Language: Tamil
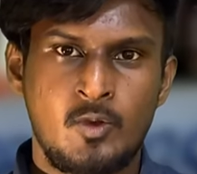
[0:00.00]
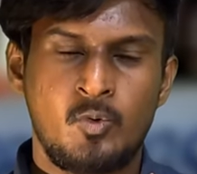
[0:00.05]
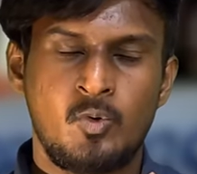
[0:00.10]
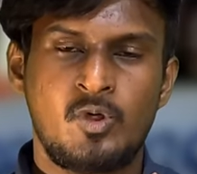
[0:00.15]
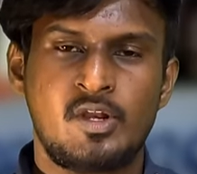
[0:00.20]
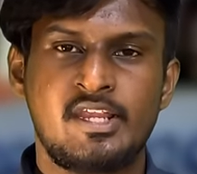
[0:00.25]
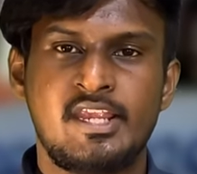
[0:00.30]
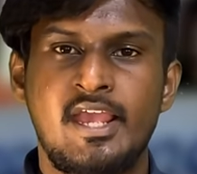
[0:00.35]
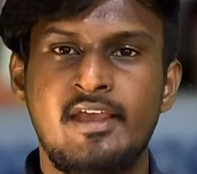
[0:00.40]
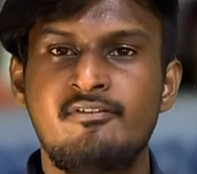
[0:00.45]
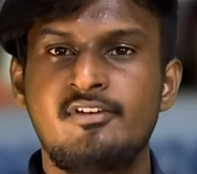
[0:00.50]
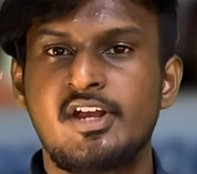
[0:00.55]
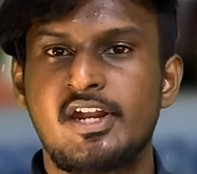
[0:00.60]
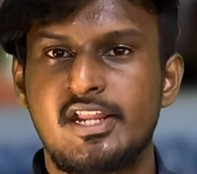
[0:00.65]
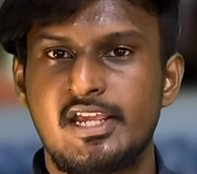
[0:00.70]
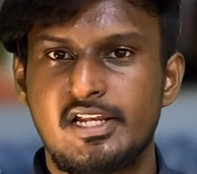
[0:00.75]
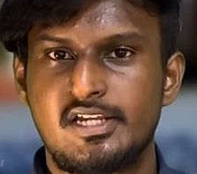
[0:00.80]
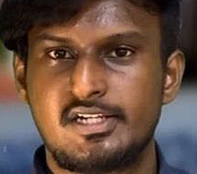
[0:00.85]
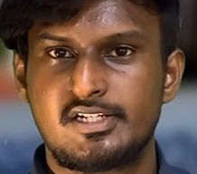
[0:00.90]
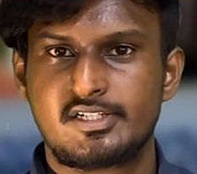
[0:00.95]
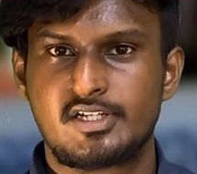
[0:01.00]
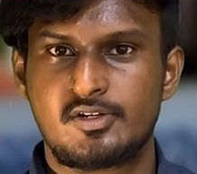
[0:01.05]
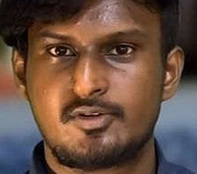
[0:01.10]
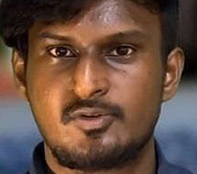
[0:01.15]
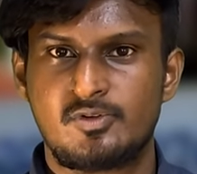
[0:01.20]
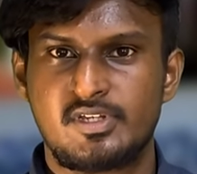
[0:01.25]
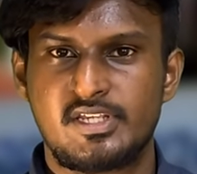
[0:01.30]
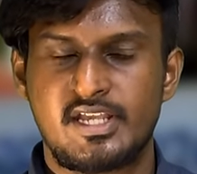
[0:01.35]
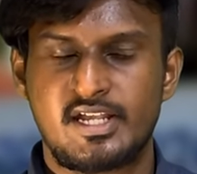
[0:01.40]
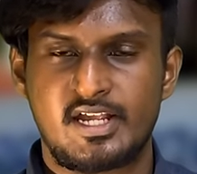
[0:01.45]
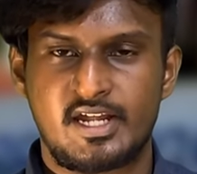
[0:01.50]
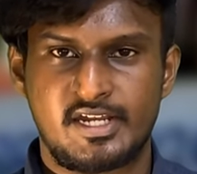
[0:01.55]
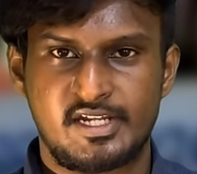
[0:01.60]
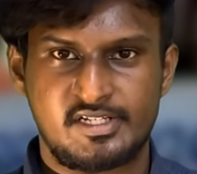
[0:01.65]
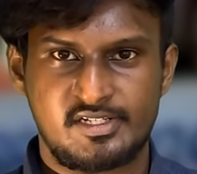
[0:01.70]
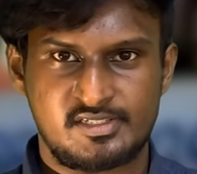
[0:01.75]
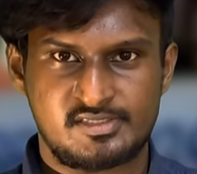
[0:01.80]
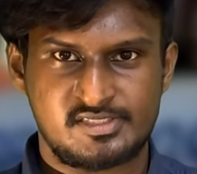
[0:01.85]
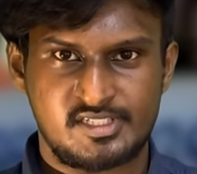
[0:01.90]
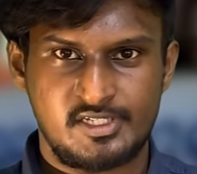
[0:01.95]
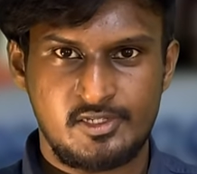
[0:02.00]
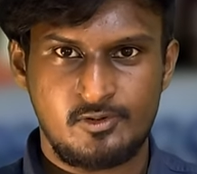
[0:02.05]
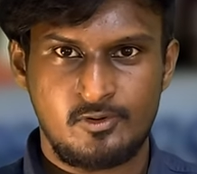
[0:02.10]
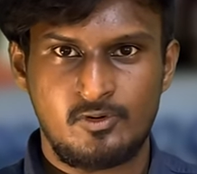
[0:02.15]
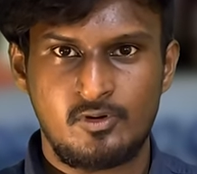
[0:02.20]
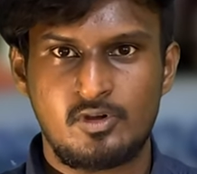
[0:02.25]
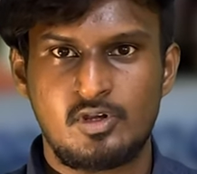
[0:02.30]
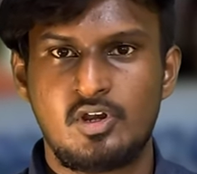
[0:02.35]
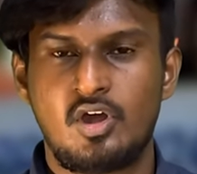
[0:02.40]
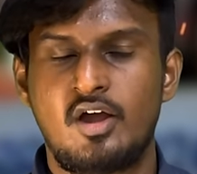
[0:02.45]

ஒரு ஏவுகணையில் இருக்கக்கூடிய கனெக்டர்ஸையும்